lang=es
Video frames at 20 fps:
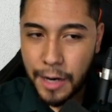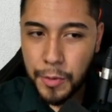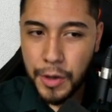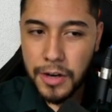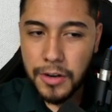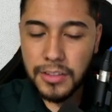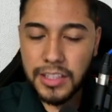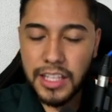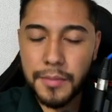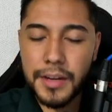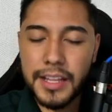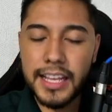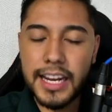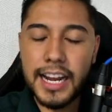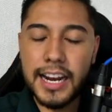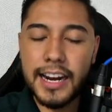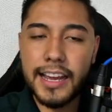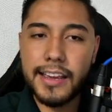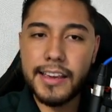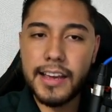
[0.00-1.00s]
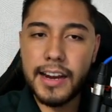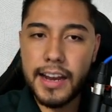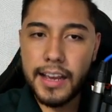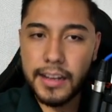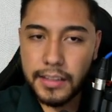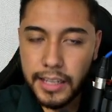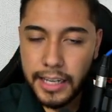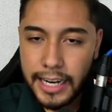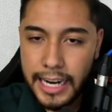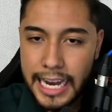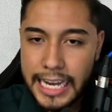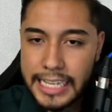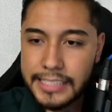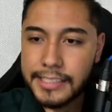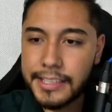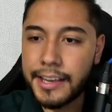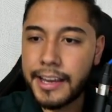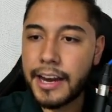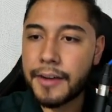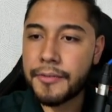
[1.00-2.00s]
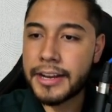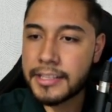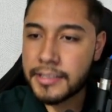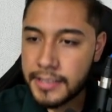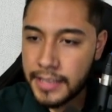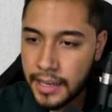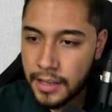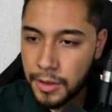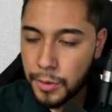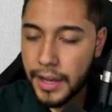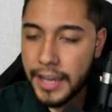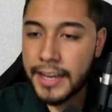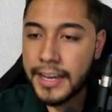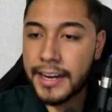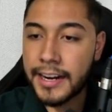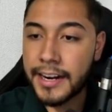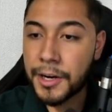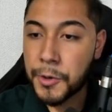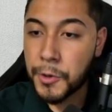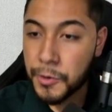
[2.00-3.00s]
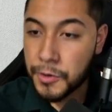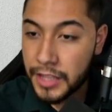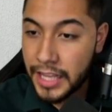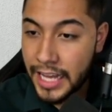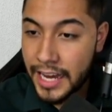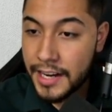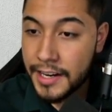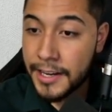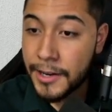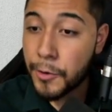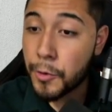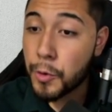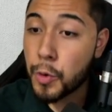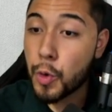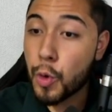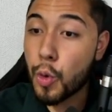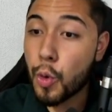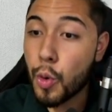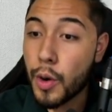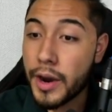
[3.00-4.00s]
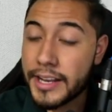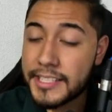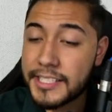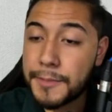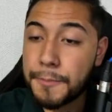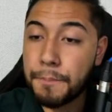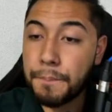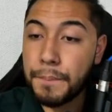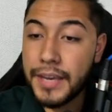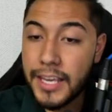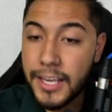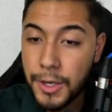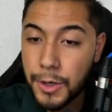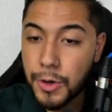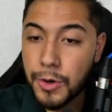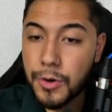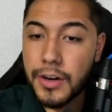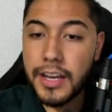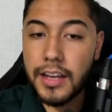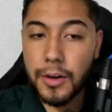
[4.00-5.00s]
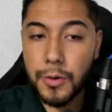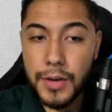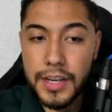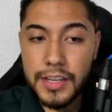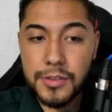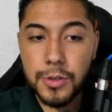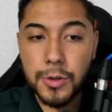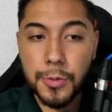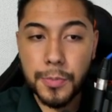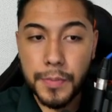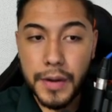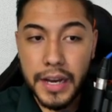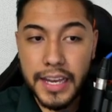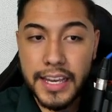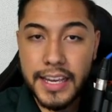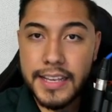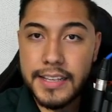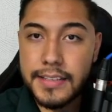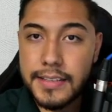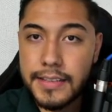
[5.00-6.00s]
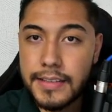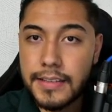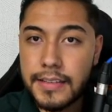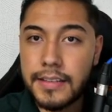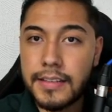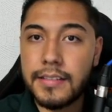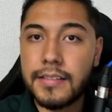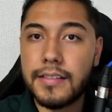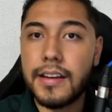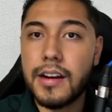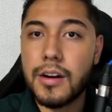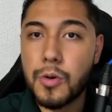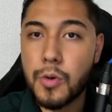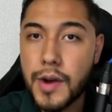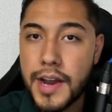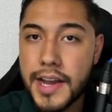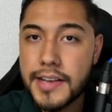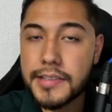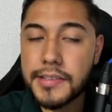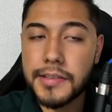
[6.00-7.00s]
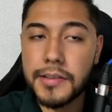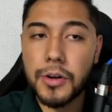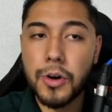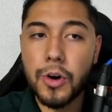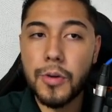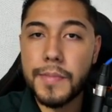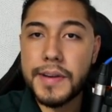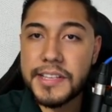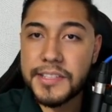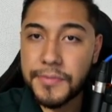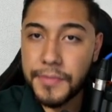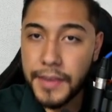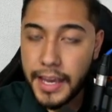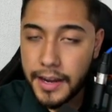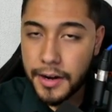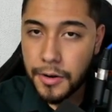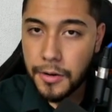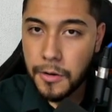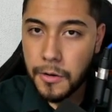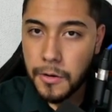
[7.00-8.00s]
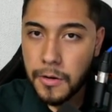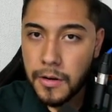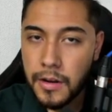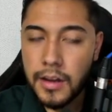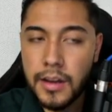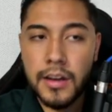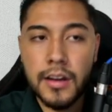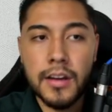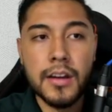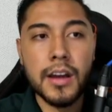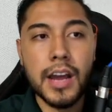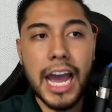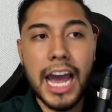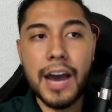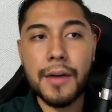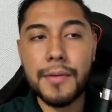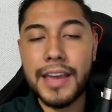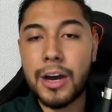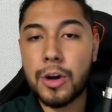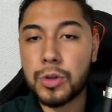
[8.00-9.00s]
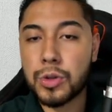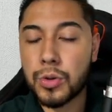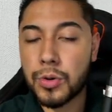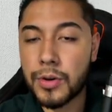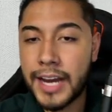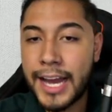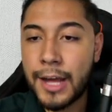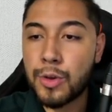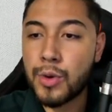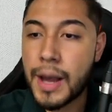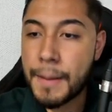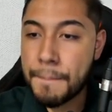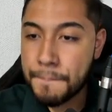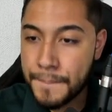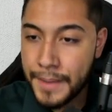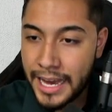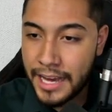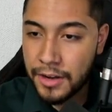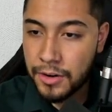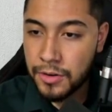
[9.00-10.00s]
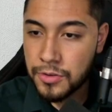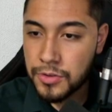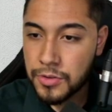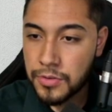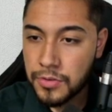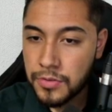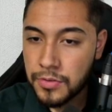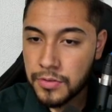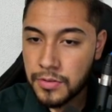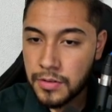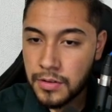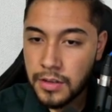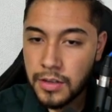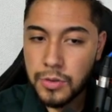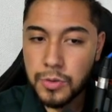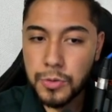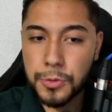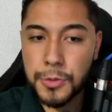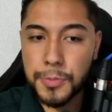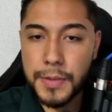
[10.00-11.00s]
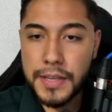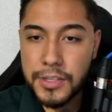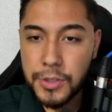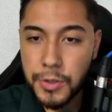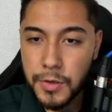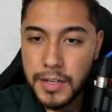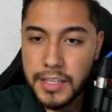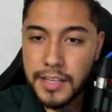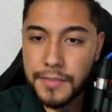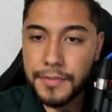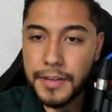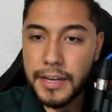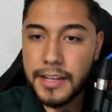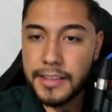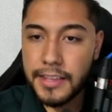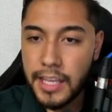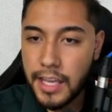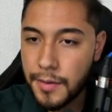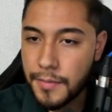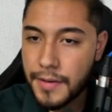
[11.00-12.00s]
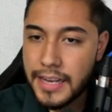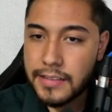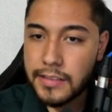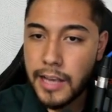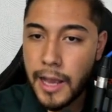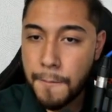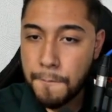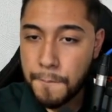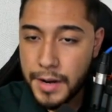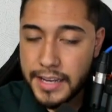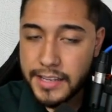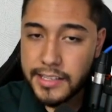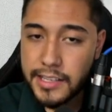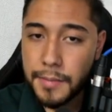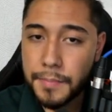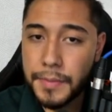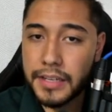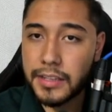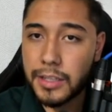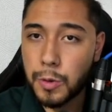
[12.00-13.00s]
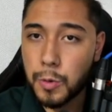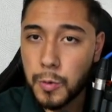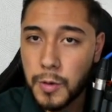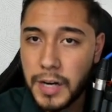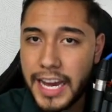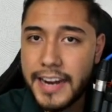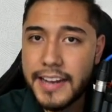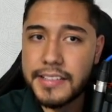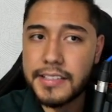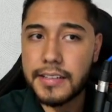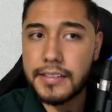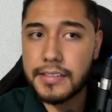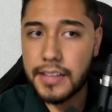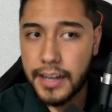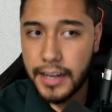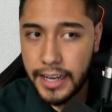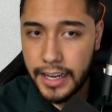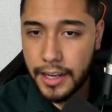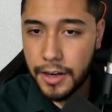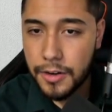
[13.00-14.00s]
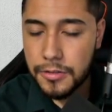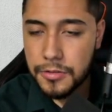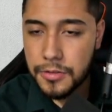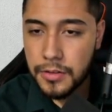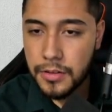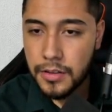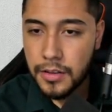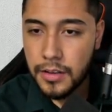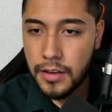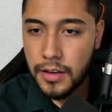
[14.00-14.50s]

Bueno, el tema de la ley eléctrica sigue avanzando. Hay que recordar que un juez pillo en nuestro país, el juez Gómez Fierro, había otorgado amparos, suspensiones definitivas a empresas particulares extranjeros,